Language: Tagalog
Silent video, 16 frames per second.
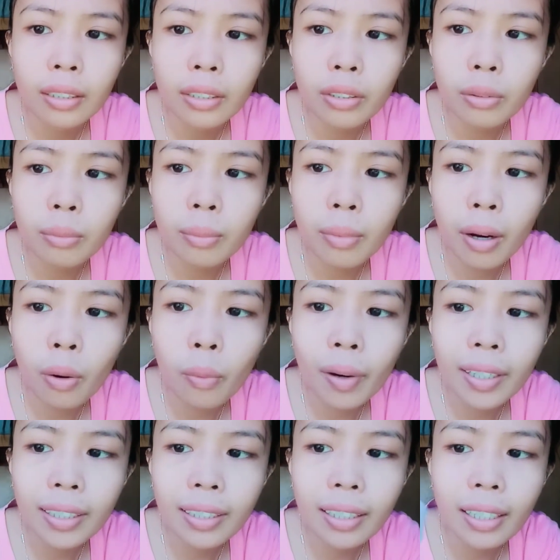yung mga
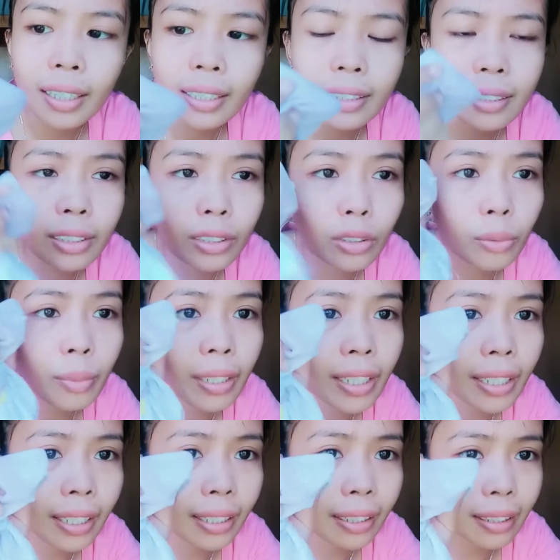whiteheads
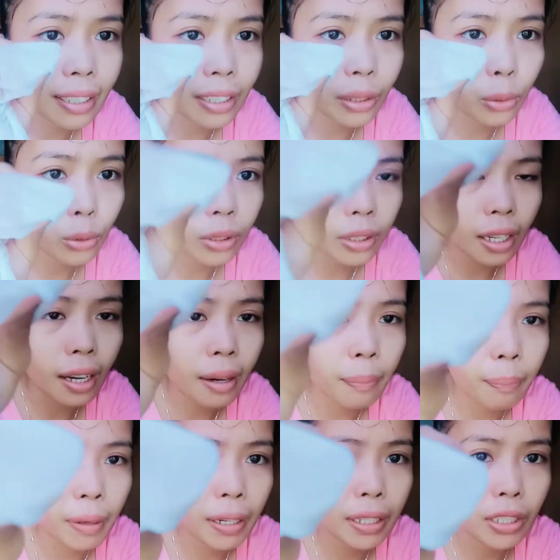dumidikit dito sa
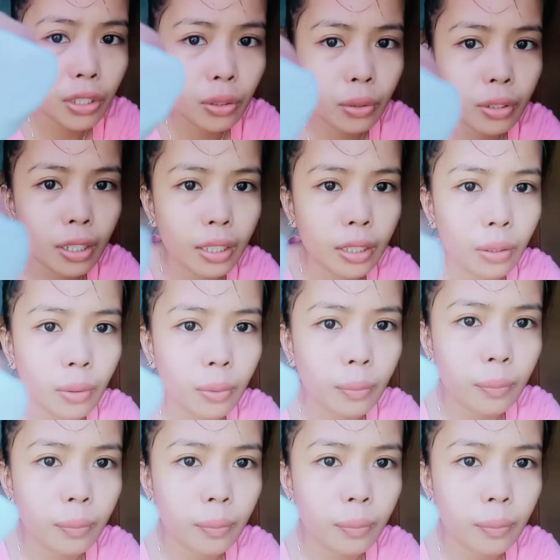panyo na to.